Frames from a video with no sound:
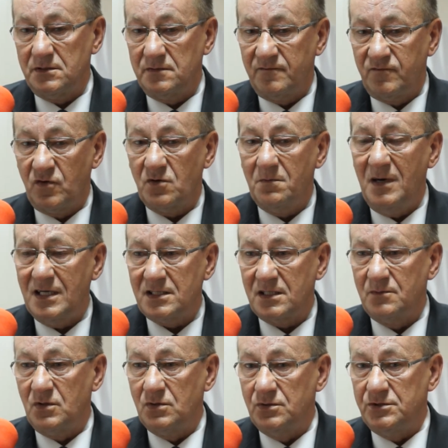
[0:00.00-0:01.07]
e,
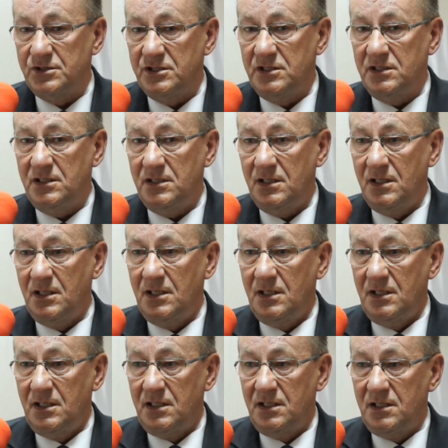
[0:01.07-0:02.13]
formatem ludzi
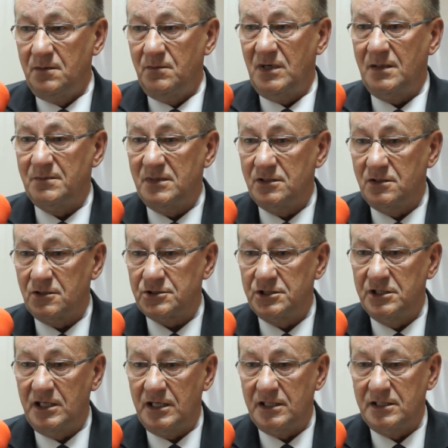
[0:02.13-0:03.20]
mamy do
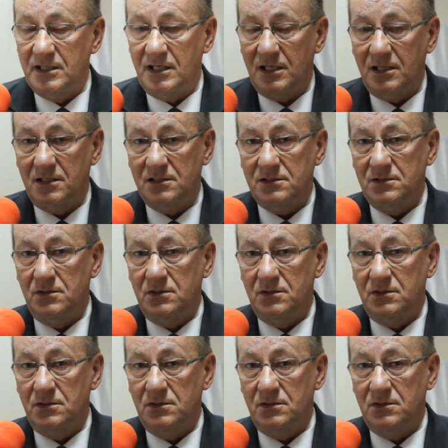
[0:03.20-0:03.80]
czynienia.